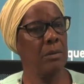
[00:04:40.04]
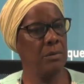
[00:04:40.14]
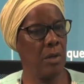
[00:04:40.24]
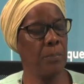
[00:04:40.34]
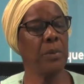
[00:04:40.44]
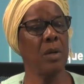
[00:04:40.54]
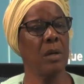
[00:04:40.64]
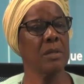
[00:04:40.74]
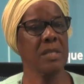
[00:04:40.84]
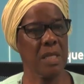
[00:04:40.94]
depuis
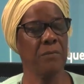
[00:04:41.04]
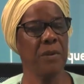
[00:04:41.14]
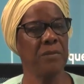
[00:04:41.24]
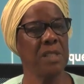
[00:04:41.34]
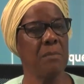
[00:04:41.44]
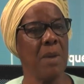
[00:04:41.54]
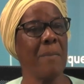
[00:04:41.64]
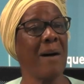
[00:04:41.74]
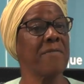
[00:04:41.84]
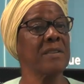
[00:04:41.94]
le 5 février,
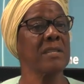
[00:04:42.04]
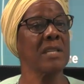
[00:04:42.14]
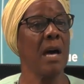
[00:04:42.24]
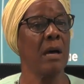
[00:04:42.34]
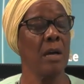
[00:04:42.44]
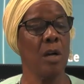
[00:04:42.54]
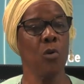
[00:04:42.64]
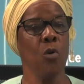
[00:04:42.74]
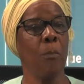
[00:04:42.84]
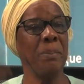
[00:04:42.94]
même avant ça,
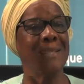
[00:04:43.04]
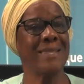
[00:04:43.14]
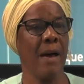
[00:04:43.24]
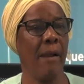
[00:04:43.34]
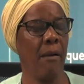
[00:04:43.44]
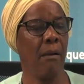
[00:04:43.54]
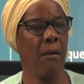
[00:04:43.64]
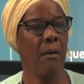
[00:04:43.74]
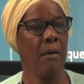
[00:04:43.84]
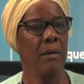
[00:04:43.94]
l'hôpital,
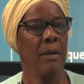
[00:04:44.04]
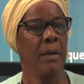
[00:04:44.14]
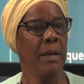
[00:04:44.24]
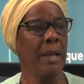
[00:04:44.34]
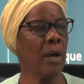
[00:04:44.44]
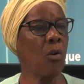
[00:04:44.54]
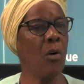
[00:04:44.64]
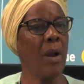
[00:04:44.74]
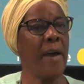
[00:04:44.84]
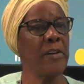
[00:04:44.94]
les
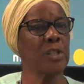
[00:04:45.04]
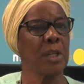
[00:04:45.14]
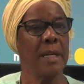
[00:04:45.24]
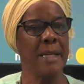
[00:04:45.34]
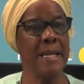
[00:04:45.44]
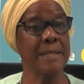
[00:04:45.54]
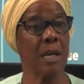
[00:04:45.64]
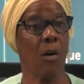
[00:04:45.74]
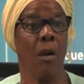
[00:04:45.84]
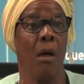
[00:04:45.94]
collèges, les
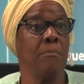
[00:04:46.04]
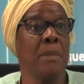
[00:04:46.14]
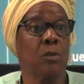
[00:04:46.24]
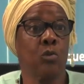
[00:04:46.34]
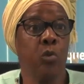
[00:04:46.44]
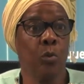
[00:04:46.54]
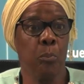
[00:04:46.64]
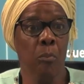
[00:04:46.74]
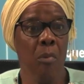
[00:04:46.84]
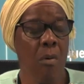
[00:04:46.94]
écoles, mais tout
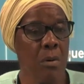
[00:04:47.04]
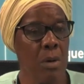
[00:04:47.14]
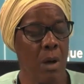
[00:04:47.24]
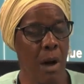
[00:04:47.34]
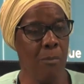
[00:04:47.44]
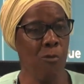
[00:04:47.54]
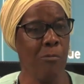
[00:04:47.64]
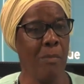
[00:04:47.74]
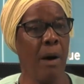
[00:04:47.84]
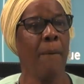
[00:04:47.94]
le monde en
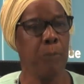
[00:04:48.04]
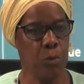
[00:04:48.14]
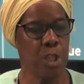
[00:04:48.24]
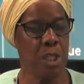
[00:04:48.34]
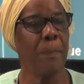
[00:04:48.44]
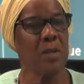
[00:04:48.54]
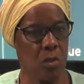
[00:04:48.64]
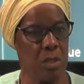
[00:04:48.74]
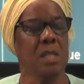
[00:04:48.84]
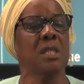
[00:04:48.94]
mouvement. Poutine parce
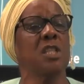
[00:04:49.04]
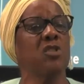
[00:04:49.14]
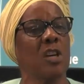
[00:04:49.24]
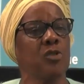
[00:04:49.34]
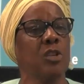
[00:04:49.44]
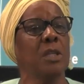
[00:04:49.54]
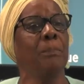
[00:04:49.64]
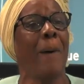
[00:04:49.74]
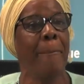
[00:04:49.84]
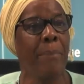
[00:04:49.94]
qu'il y a situation qui n'est
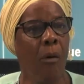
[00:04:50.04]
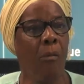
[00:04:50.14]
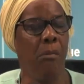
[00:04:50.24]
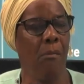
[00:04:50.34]
pas bon.